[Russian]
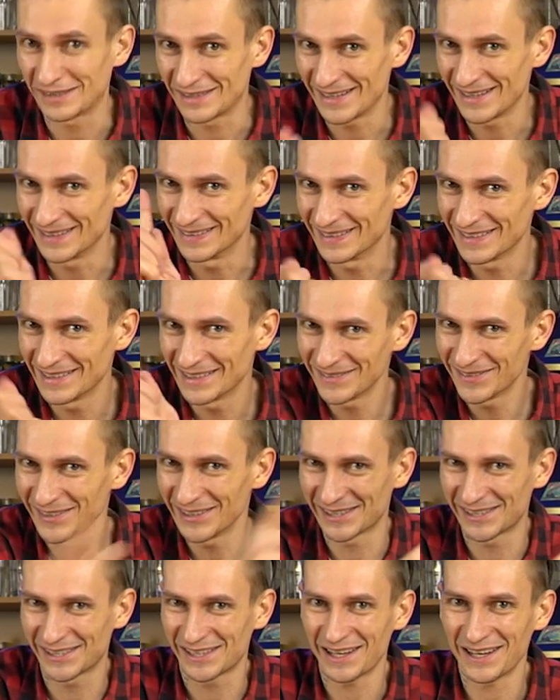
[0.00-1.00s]
данные
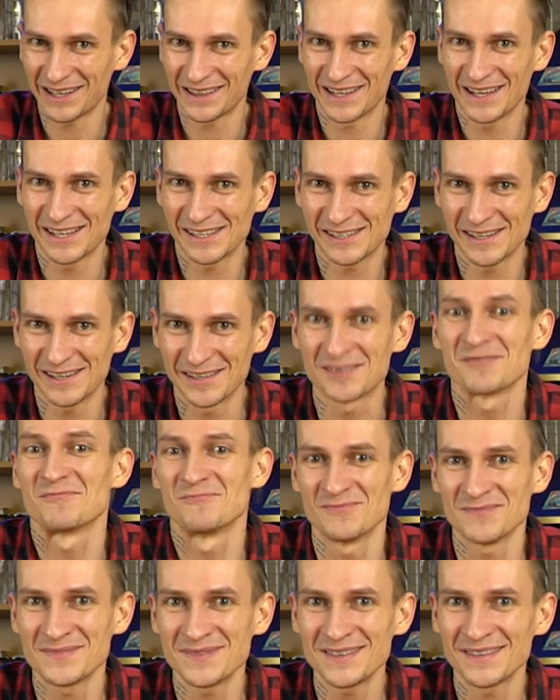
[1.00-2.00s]
20 лет назад.
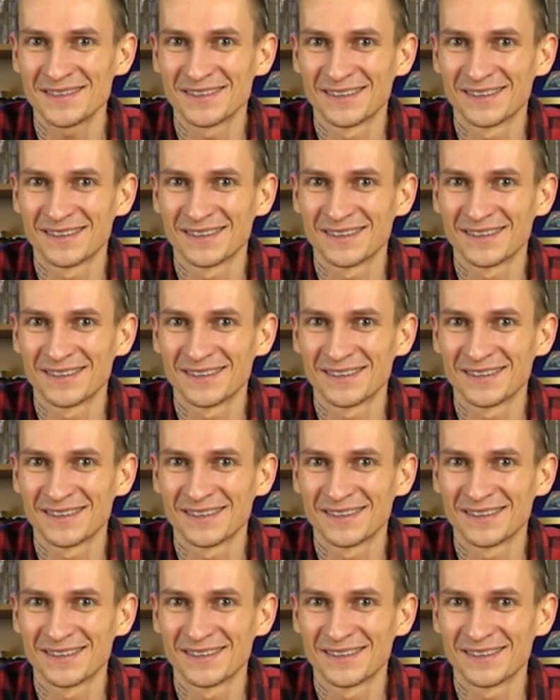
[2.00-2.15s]
М?